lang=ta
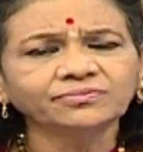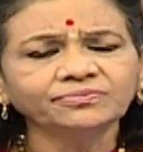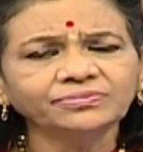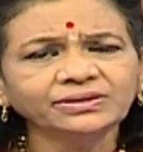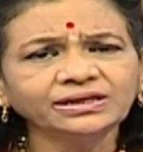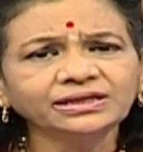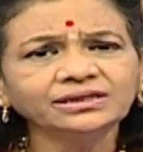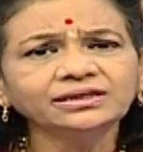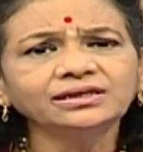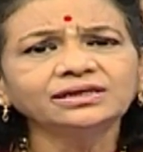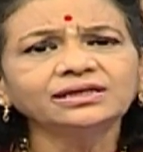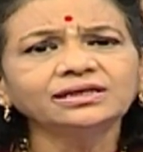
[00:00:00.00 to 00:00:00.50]

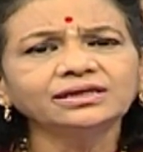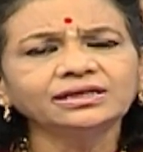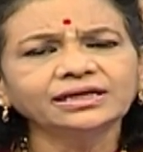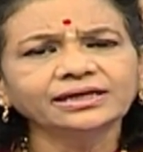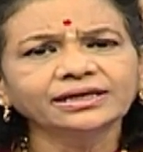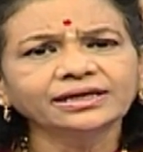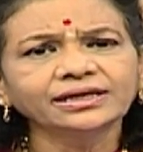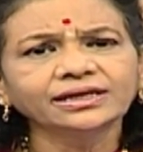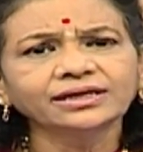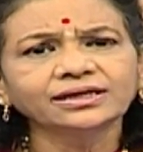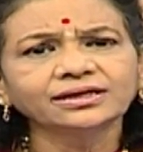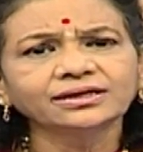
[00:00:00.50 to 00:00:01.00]

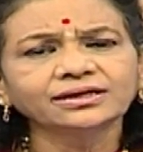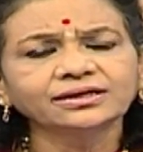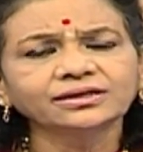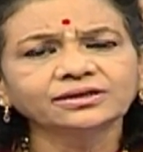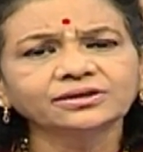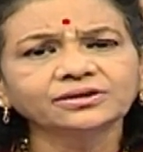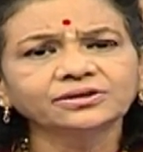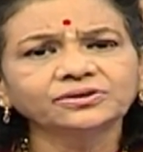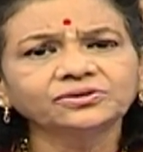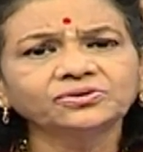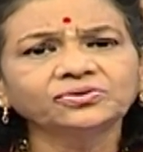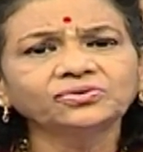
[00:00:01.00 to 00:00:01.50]
பெண்கள்லேயே
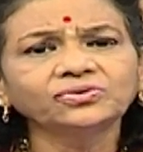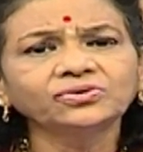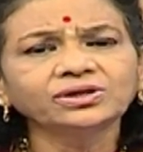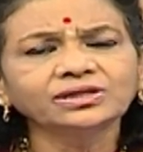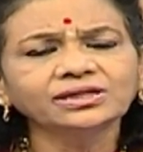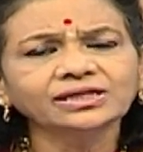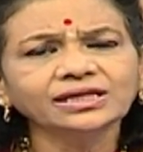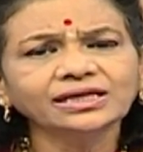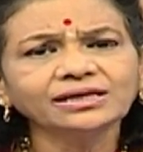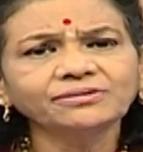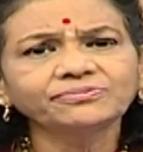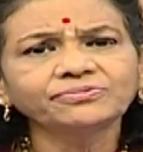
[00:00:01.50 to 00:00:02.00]

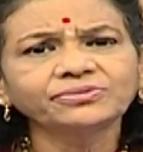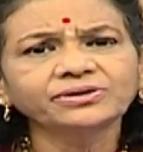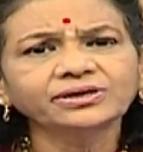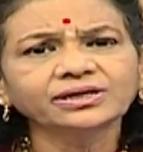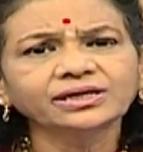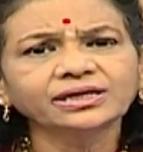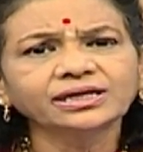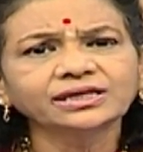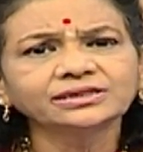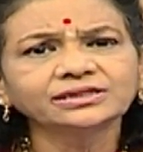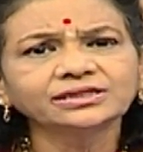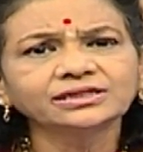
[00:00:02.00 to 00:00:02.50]
குழந்தை
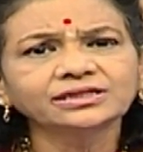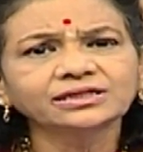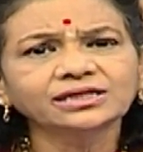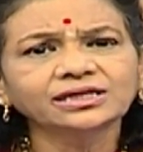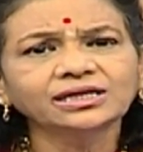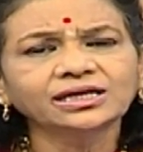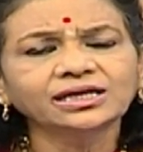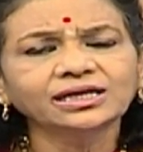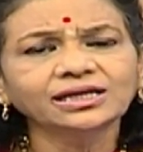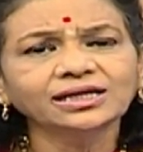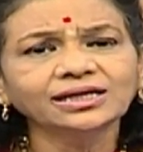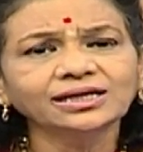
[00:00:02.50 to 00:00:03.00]

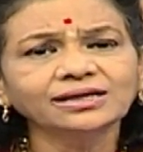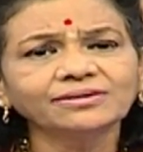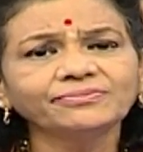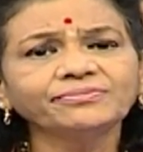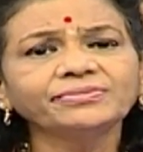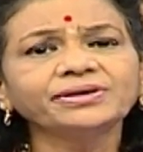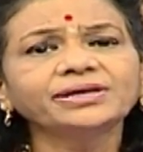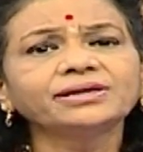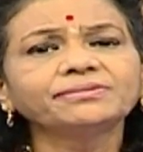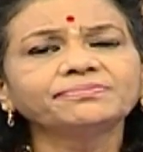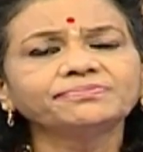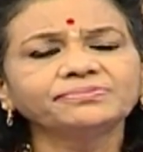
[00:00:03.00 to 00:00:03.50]
பிறக்காததற்கான
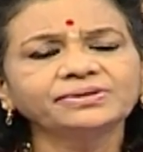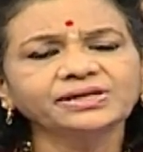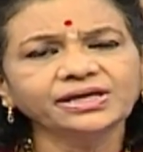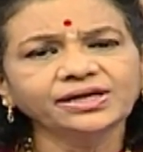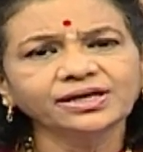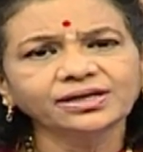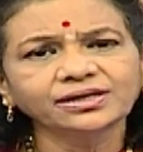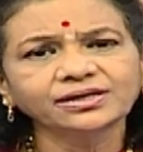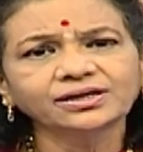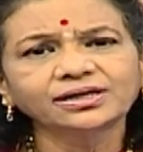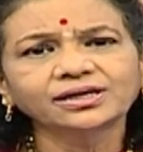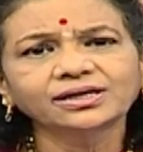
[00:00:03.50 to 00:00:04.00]

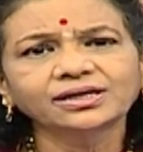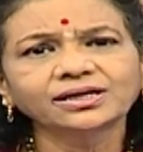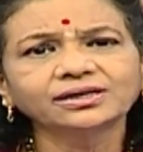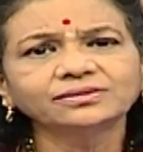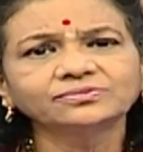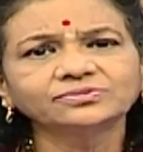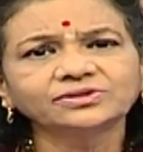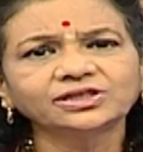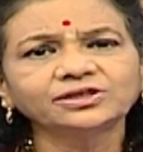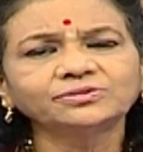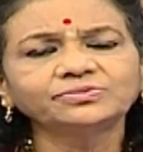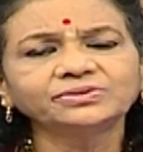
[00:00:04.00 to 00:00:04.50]
மிகப்பெரிய
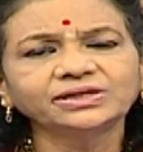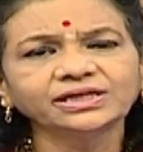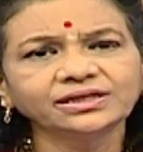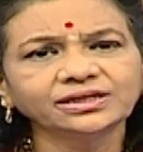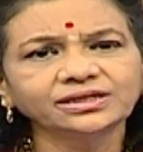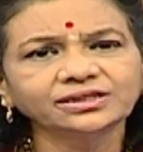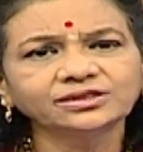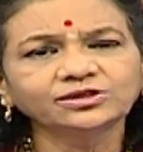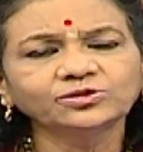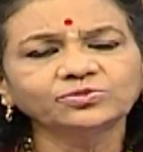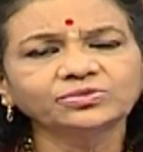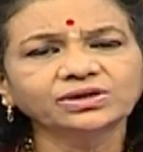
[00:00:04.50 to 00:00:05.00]
காரணம் அப்படின்னு
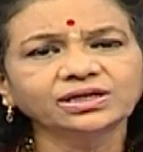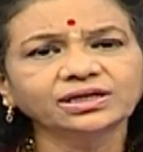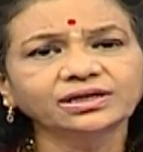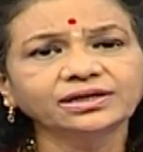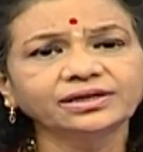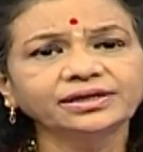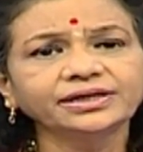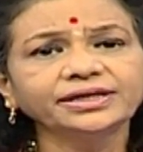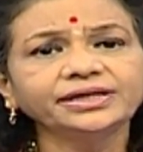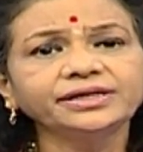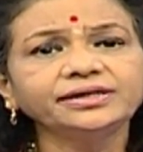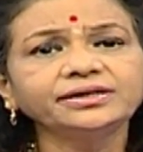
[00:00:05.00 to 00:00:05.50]
எடுத்தோம்னா
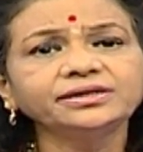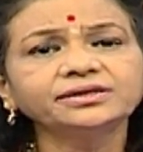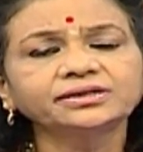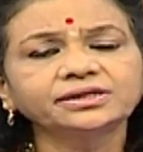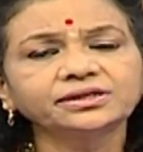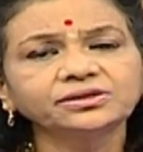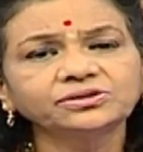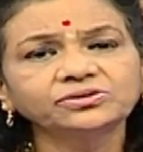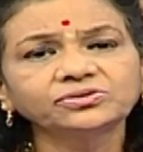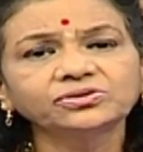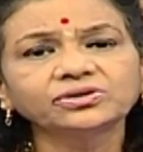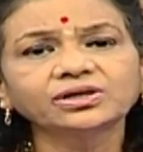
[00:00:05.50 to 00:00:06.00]
இரு
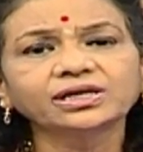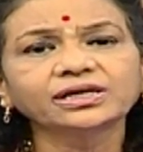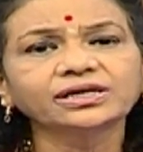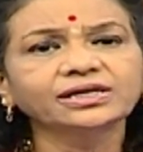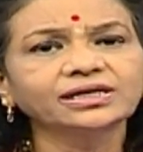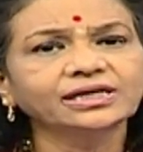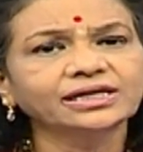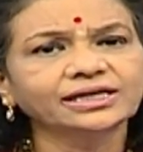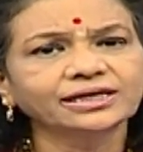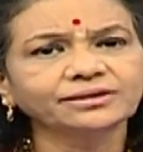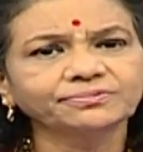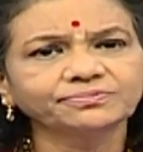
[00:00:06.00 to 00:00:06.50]

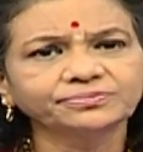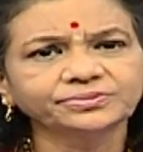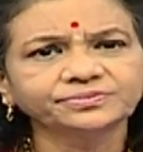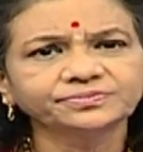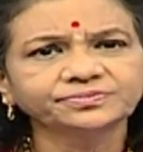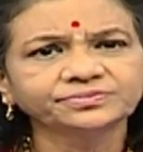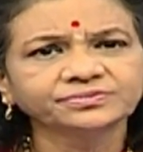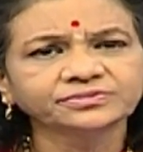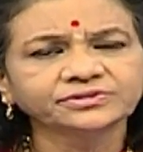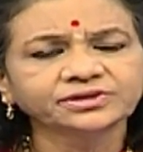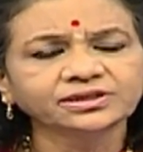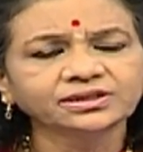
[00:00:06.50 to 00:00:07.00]
கருக்கோழாய்கள் அடைப்பு
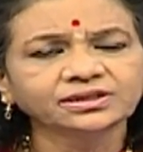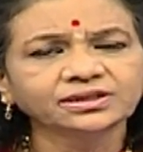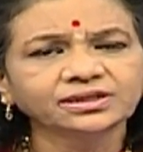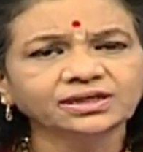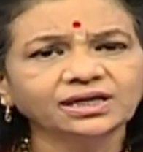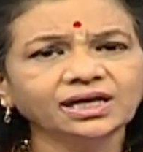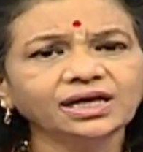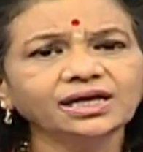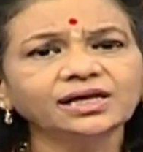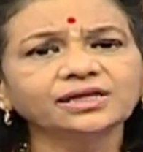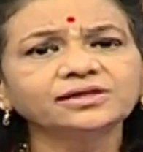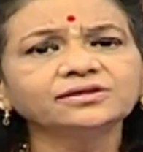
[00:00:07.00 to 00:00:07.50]

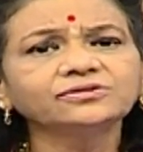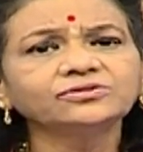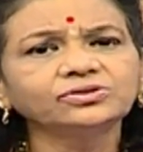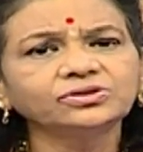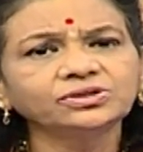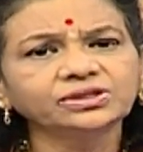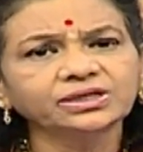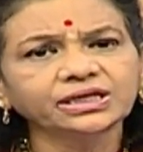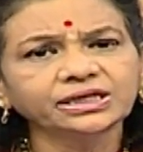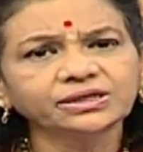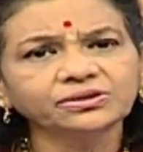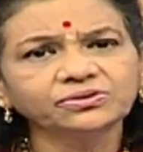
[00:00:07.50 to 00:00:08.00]
அல்லது
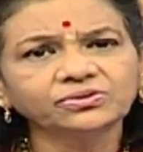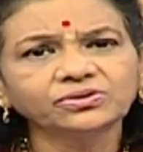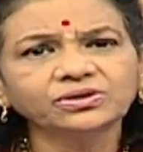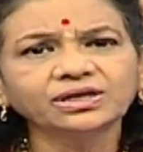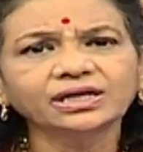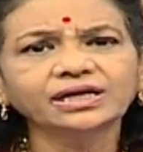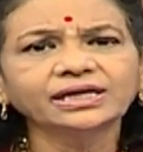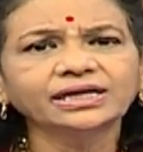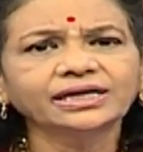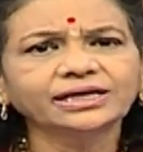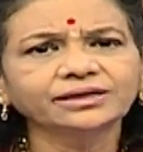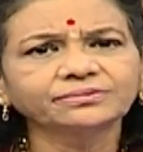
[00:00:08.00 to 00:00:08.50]
ஒரு
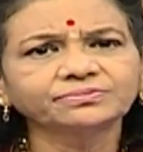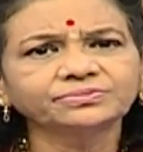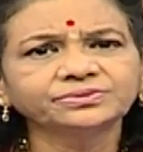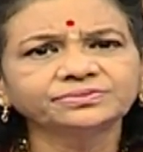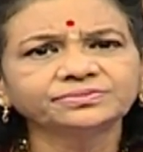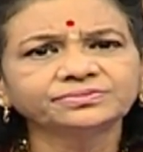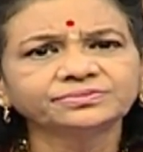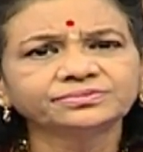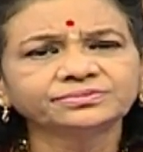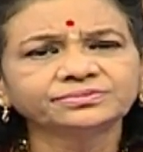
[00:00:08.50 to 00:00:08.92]
கருக்கோழாய் அடைப்பு